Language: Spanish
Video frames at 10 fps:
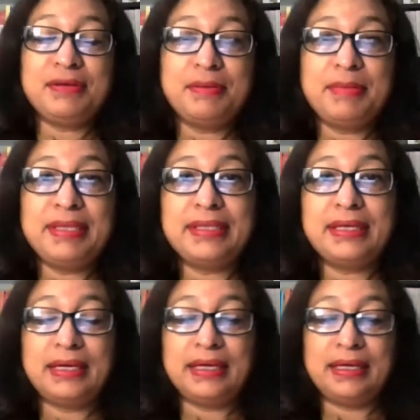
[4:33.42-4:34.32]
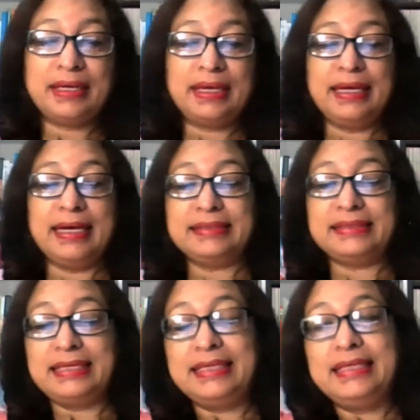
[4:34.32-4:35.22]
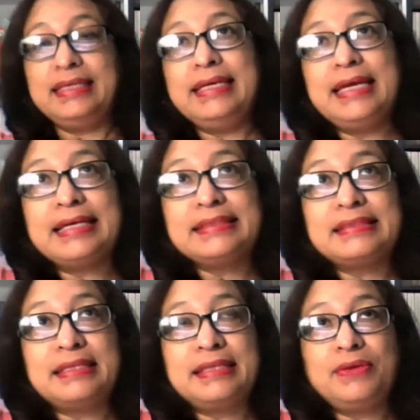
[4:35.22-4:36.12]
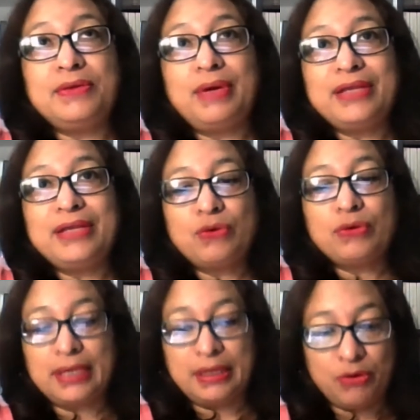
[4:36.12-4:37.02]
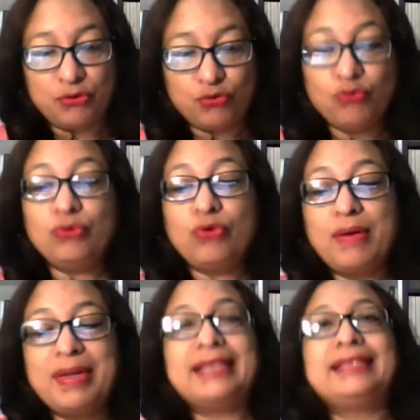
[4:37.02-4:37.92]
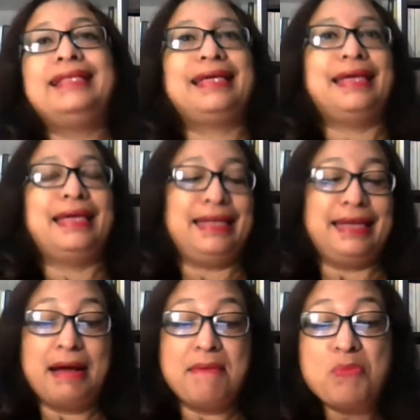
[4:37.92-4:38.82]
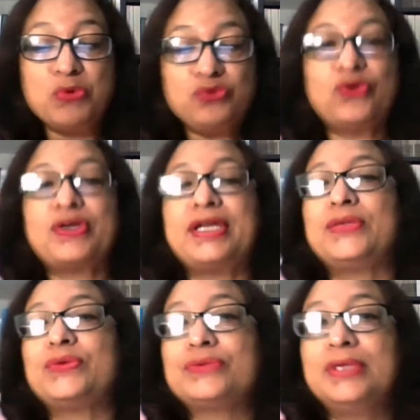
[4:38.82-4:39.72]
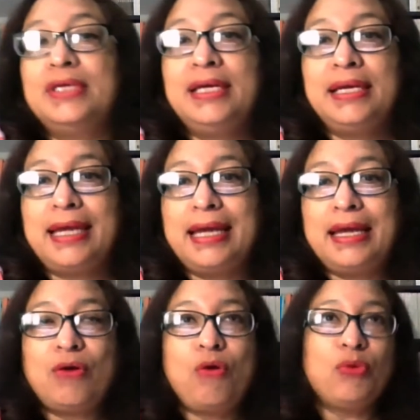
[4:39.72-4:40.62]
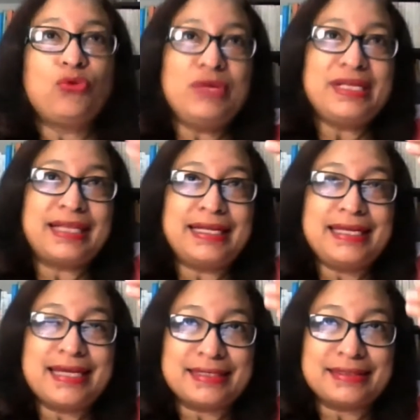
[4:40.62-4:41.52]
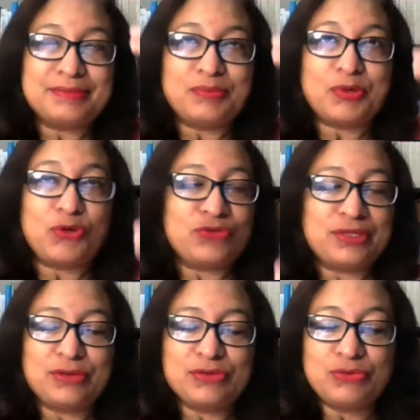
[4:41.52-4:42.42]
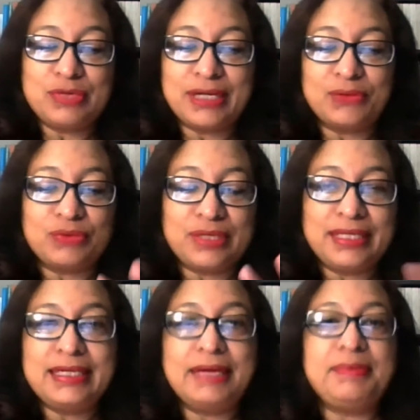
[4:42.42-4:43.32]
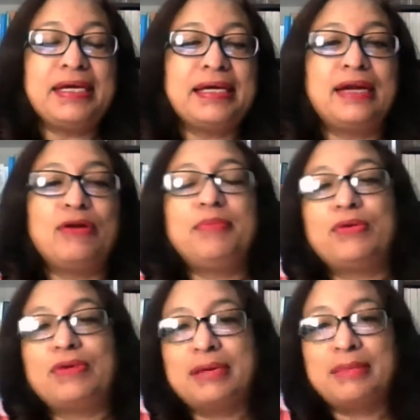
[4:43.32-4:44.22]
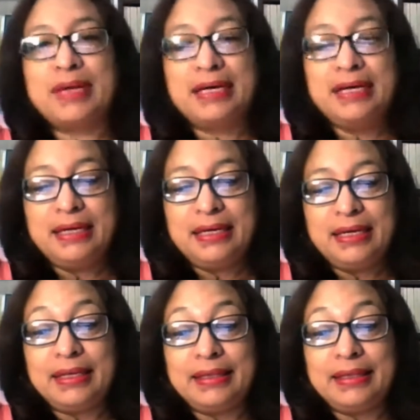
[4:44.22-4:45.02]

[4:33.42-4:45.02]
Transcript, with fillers: definitivamente que, es así. Y, en ese sentido, esto, eh, cuando tú nos hablas de que genera muchos retos, que, ¿cómo tú listarías? Porque yo estoy segura que tú tienes ya bien claro el panorama